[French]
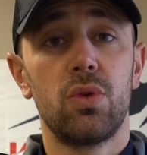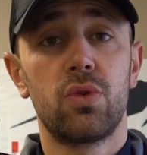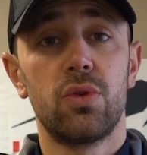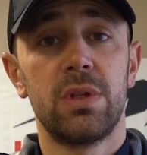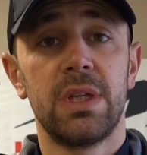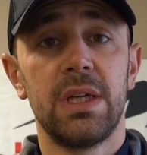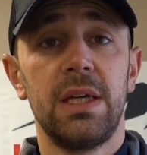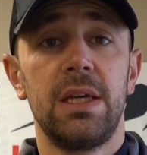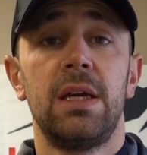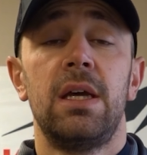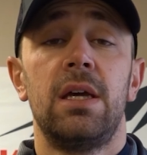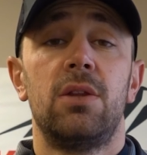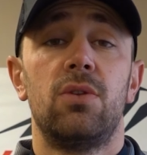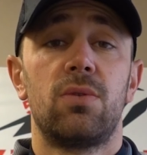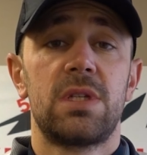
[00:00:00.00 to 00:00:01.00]
l'autre côté.
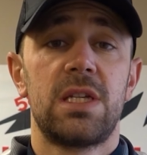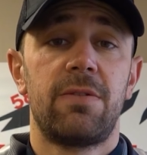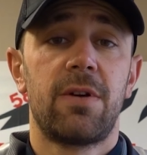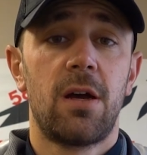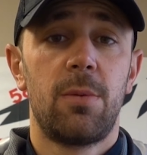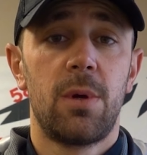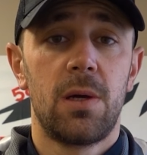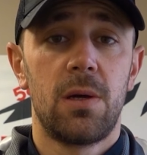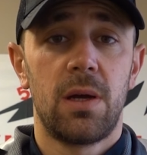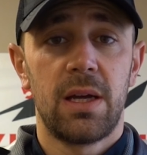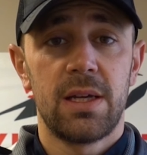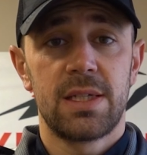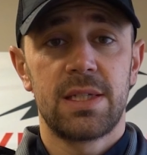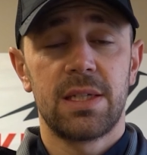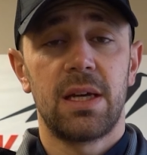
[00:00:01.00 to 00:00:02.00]
Donc c'est vraiment
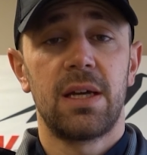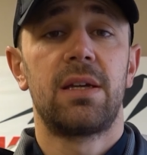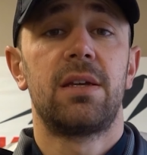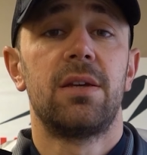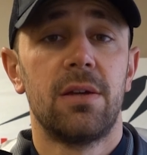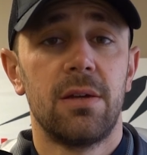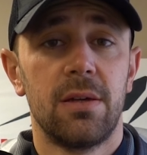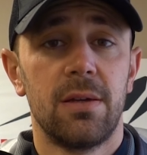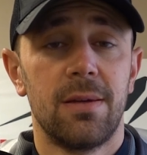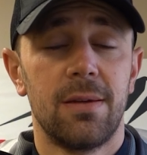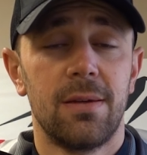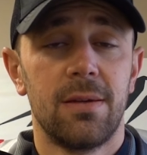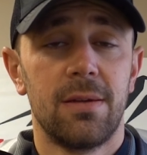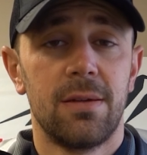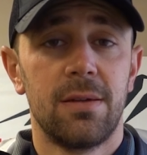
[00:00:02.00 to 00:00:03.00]
un sac
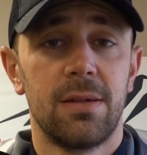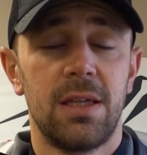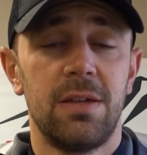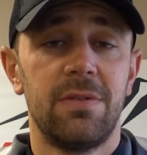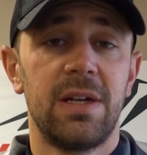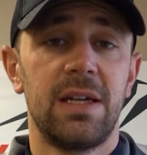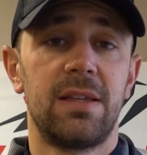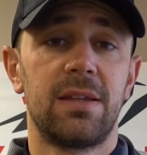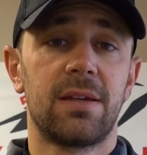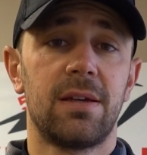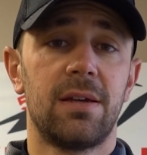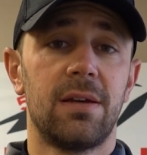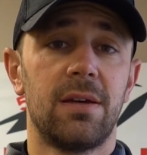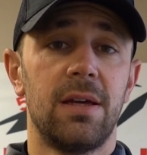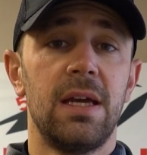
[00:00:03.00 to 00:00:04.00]
euh, qui va être
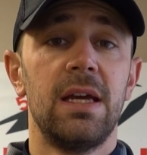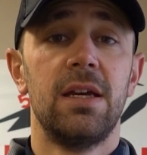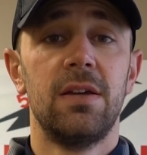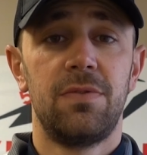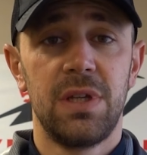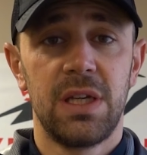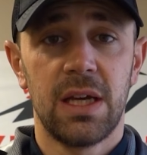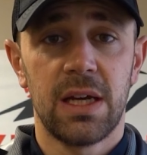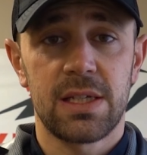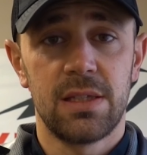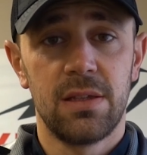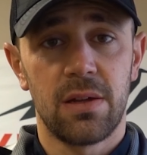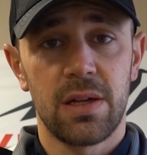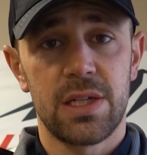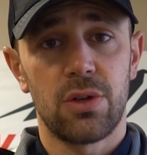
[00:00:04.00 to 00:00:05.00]
euh, efficace
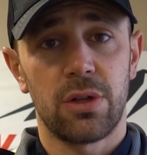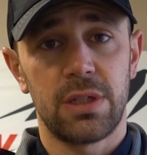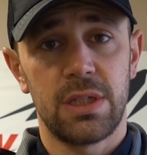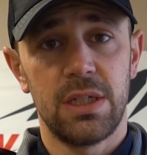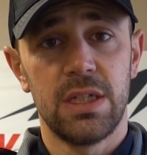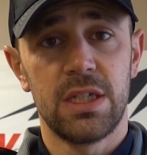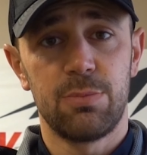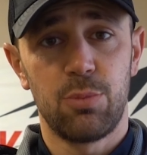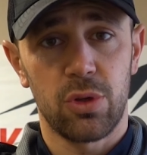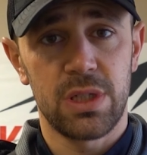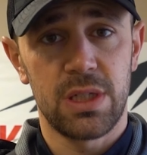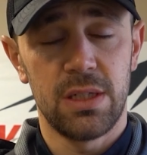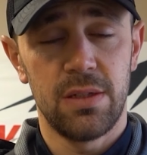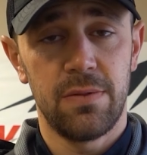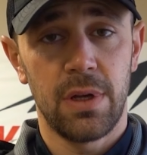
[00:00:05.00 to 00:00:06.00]
dans les sorties
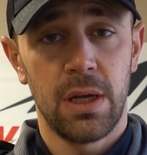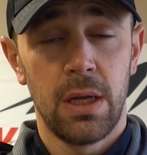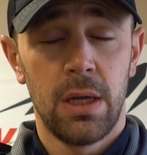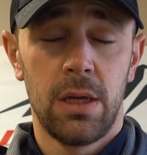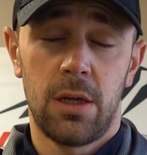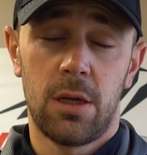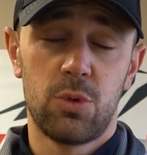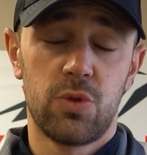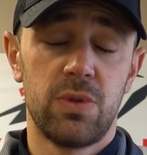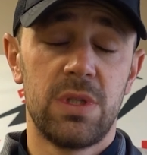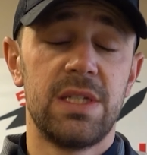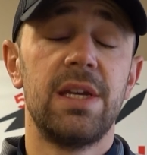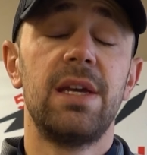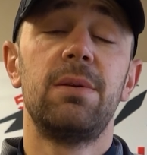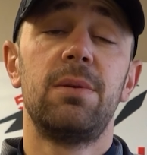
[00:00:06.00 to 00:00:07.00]
sportives, comme je vous
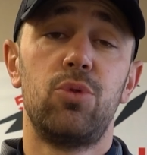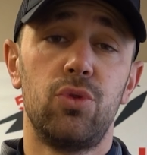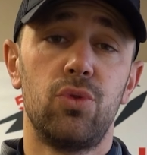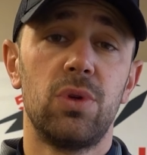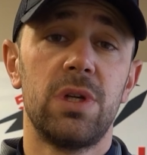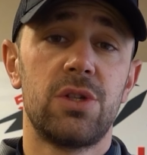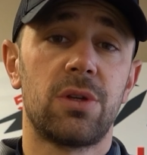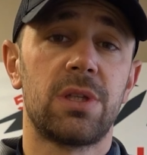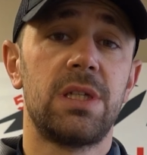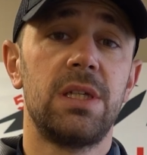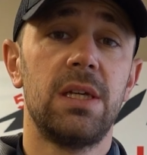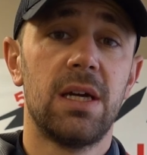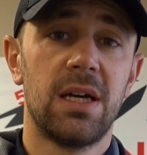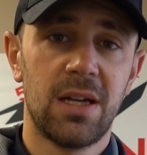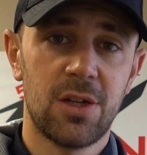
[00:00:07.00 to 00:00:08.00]
disais, plutôt les sorties
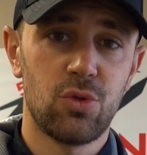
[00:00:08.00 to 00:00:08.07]
à la